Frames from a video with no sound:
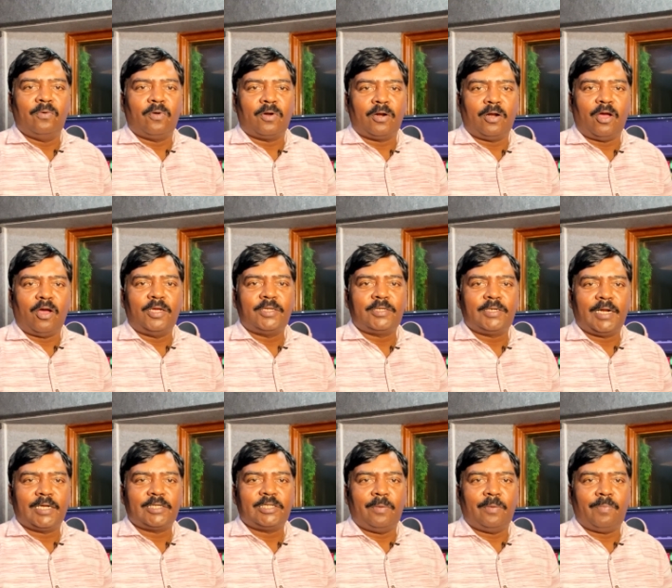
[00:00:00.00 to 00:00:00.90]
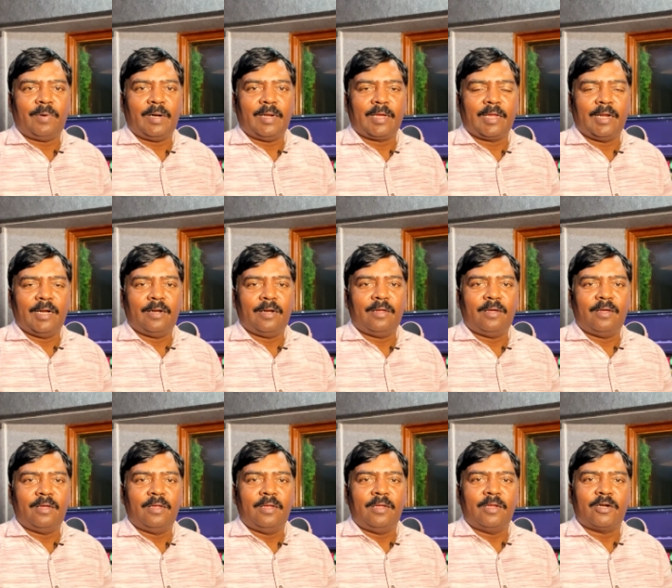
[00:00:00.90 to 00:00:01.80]
ஒரு நாய்ஸ் ரிடக்ஷன் ப்ளகின்
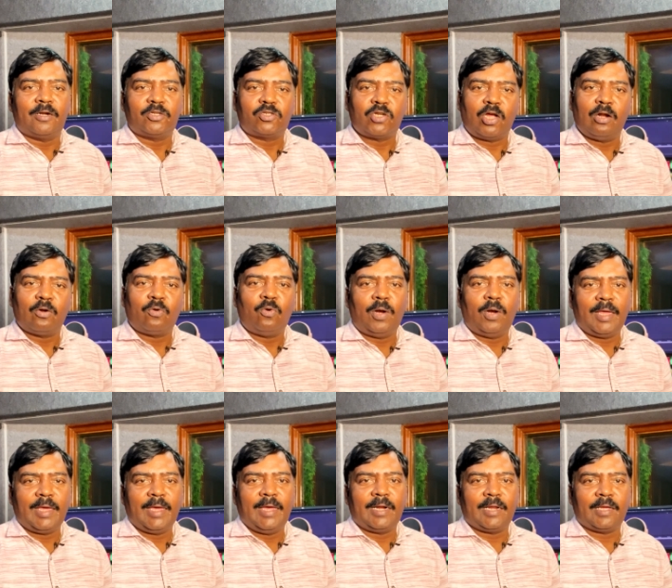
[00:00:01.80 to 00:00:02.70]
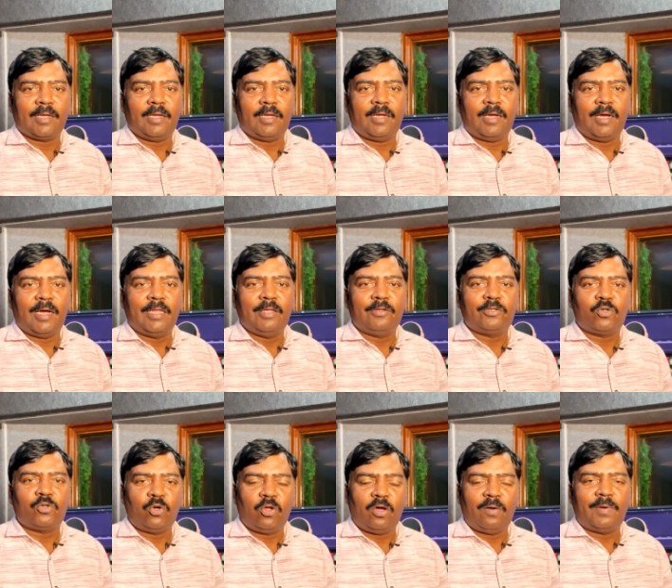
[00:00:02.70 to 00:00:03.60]
ரிசால்வ்குள்ளேயே இருக்குது அது
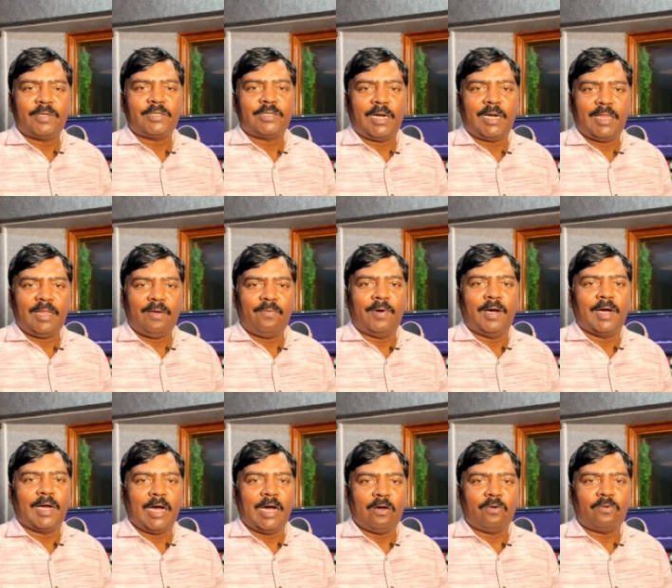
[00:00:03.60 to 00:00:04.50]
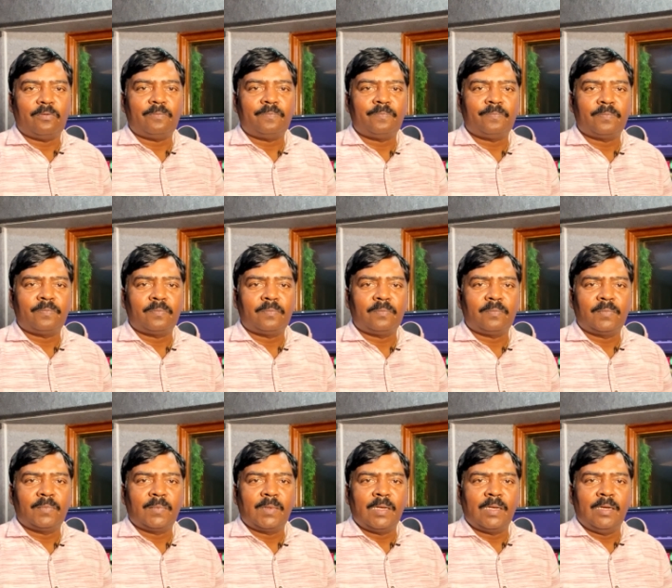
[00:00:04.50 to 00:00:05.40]
ஸ்டுடியோ வெர்ஷனில் தான் ஒர்க் ஆகும்
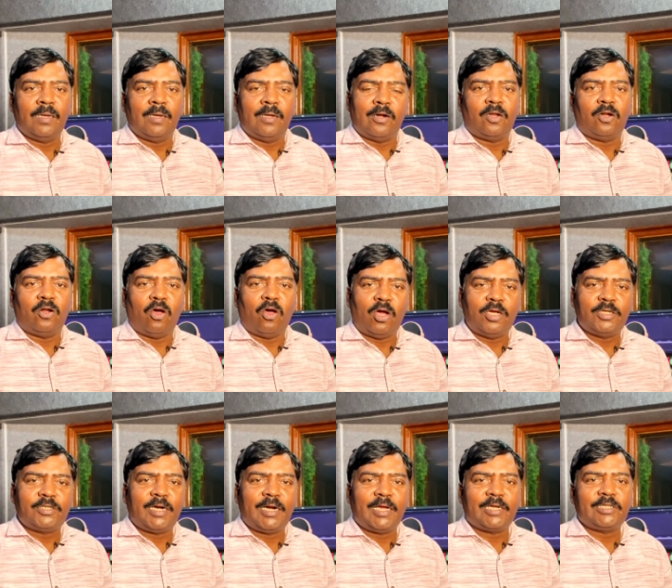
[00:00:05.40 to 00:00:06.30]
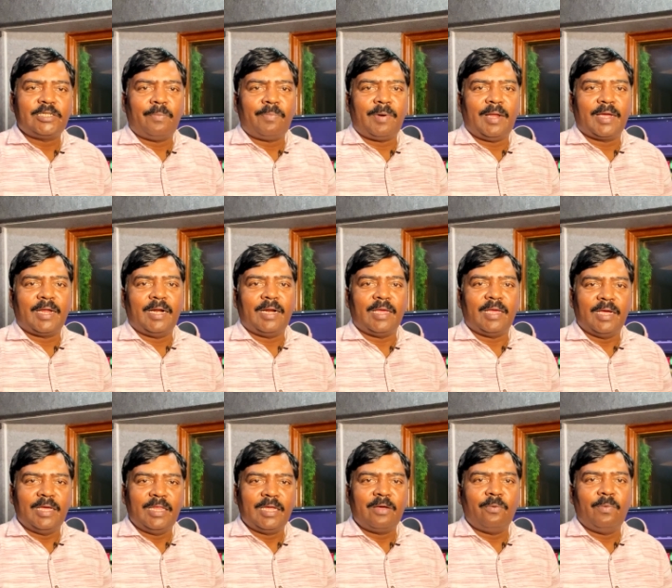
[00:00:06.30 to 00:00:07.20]
நாய்ஸ் ரிடக்ஷன் பிளக்இன்
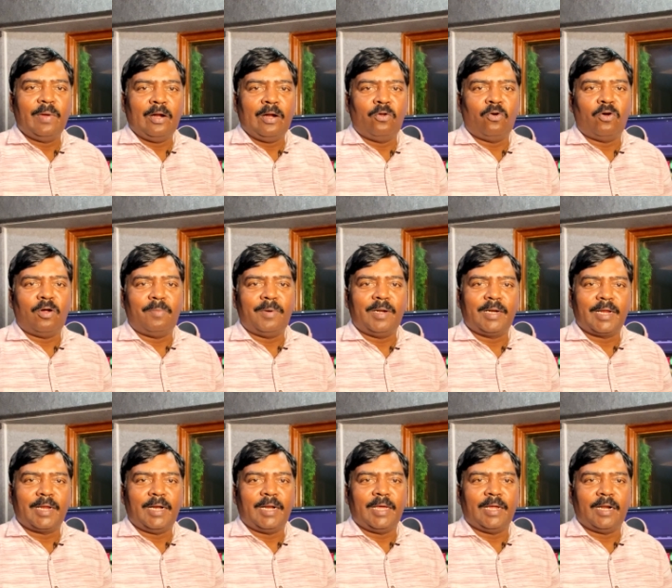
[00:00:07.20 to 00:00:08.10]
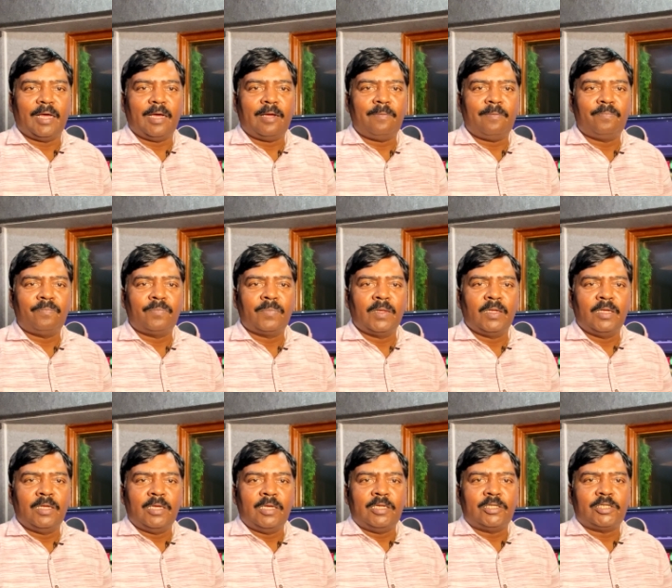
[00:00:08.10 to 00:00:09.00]
எதுக்கு வேணும் அப்படின்னு கேட்டிங்கன்னா
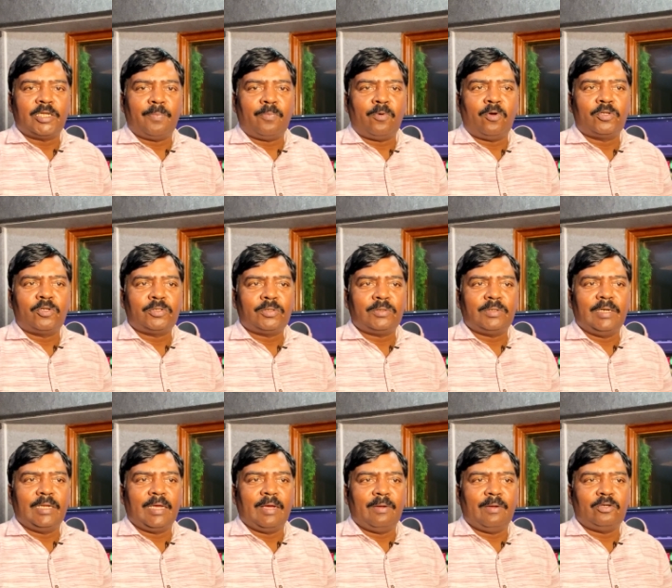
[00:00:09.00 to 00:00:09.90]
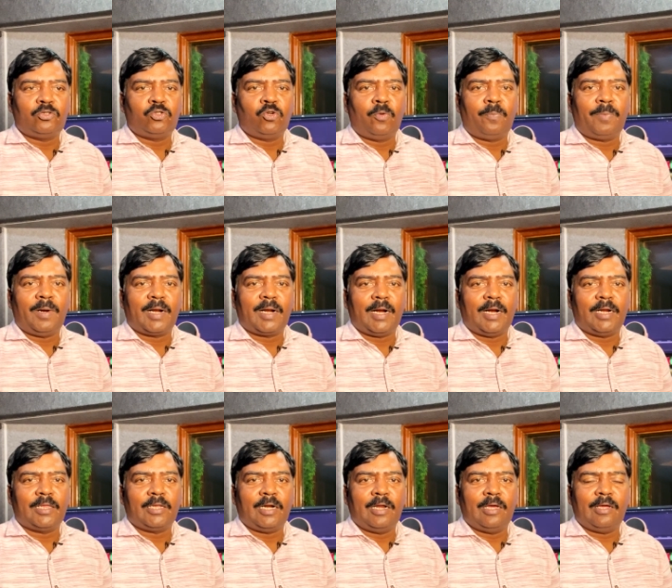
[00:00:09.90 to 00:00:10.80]
சப்போஸ் நீங்கள் ஷூட் பண்ணுற
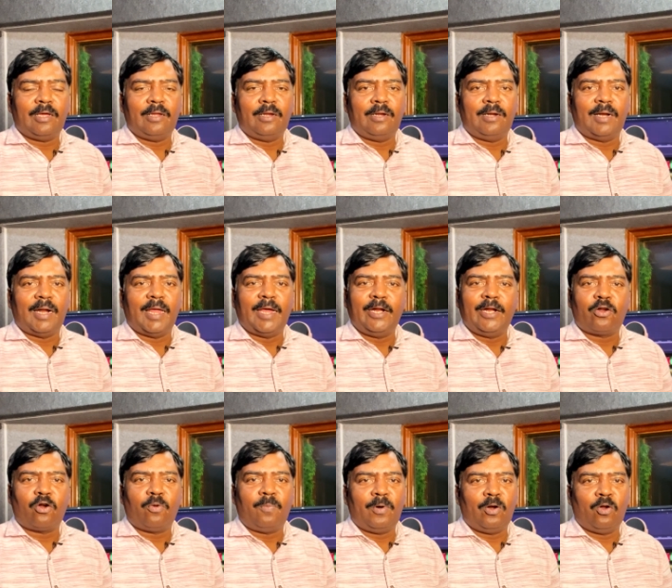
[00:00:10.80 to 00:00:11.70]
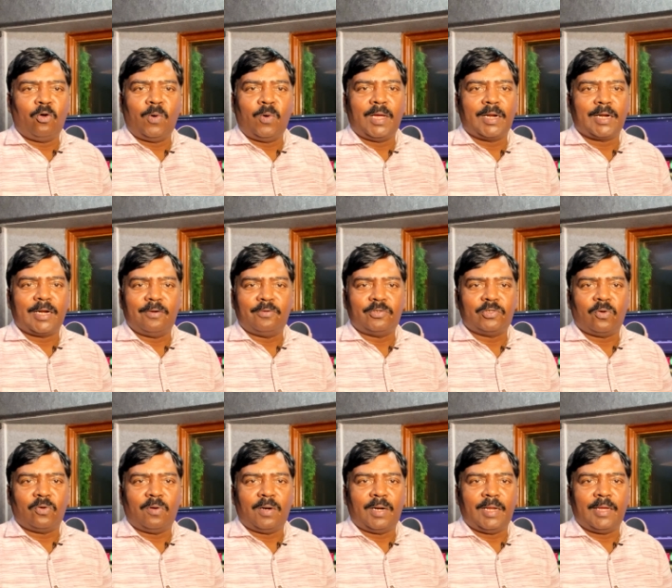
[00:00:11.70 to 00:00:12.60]
இடத்துல லைட் ரொம்ப லோவாக இருக்குன்னு
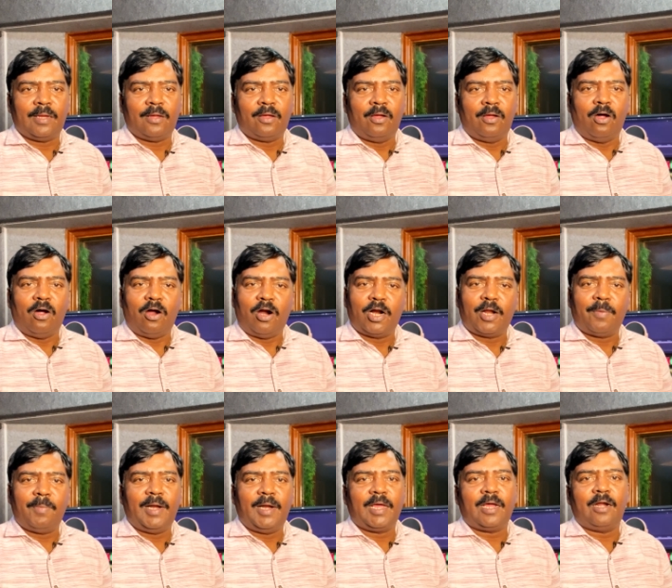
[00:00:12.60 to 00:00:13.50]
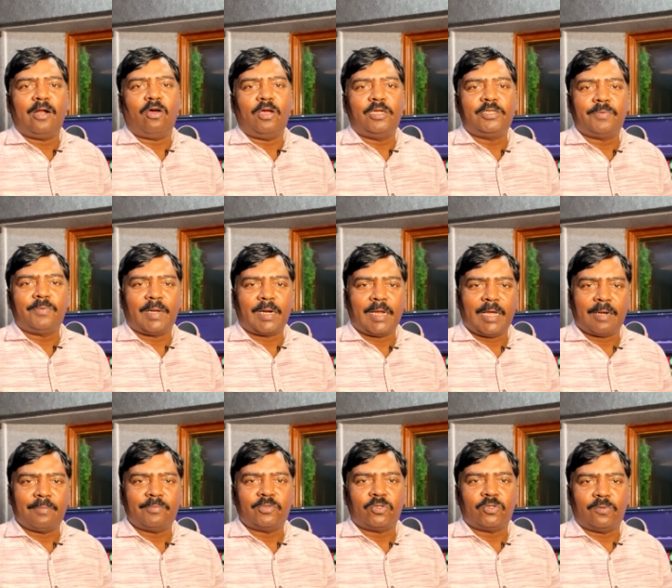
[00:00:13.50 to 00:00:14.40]
வச்சுக்கோங்களேன் ஆட்டோமேட்டிக்காக நாய்ஸ் வர
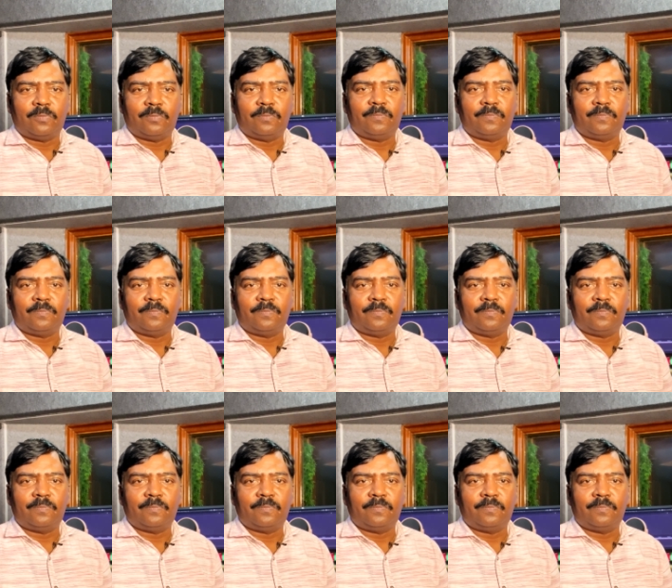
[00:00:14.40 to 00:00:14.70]
ஆரம்பிச்சிடும்